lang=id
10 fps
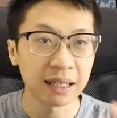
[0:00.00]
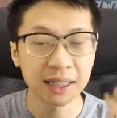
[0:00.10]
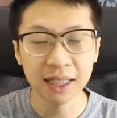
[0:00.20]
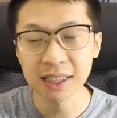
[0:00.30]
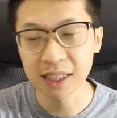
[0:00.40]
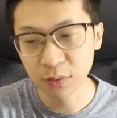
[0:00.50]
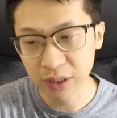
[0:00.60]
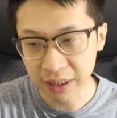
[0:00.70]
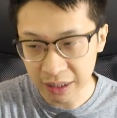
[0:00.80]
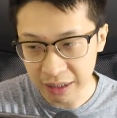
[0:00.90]
hunter yang satu
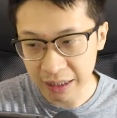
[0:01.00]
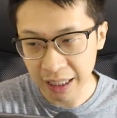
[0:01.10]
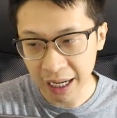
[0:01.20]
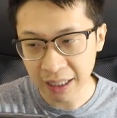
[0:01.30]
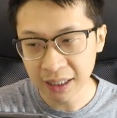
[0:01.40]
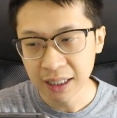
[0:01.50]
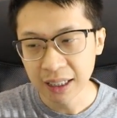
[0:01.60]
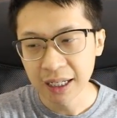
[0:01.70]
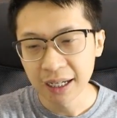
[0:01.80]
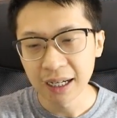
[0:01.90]
ini ya kan.
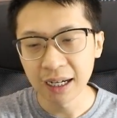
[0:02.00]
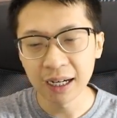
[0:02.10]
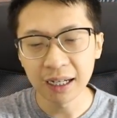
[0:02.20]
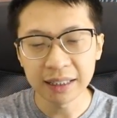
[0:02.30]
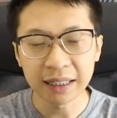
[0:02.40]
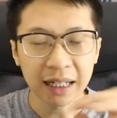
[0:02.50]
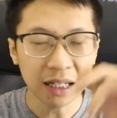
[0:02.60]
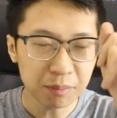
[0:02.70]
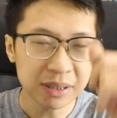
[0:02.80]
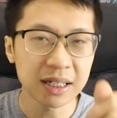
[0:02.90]
Uh, dan
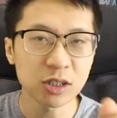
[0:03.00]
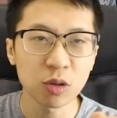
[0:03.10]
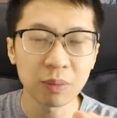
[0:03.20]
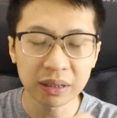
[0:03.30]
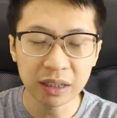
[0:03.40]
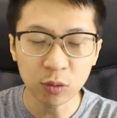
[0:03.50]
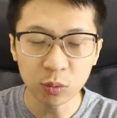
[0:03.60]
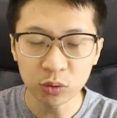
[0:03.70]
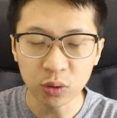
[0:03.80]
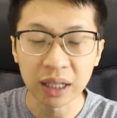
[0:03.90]
kalian bisa coba
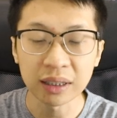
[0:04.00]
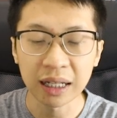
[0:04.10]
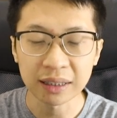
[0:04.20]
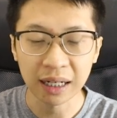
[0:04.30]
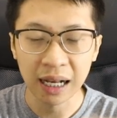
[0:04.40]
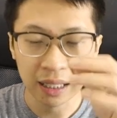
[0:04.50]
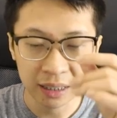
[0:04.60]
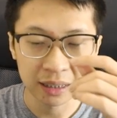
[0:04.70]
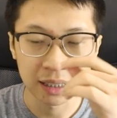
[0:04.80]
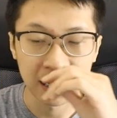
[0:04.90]
tiru untuk hunter-hunter yang
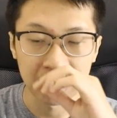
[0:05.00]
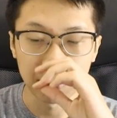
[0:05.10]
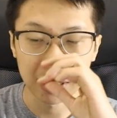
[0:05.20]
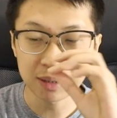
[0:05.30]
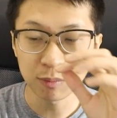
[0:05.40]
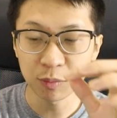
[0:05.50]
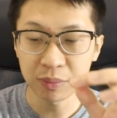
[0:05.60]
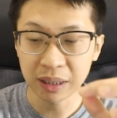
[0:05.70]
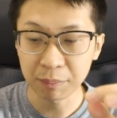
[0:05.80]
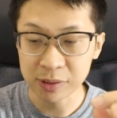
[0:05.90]
lain. Nah, Bang Eji belum bikin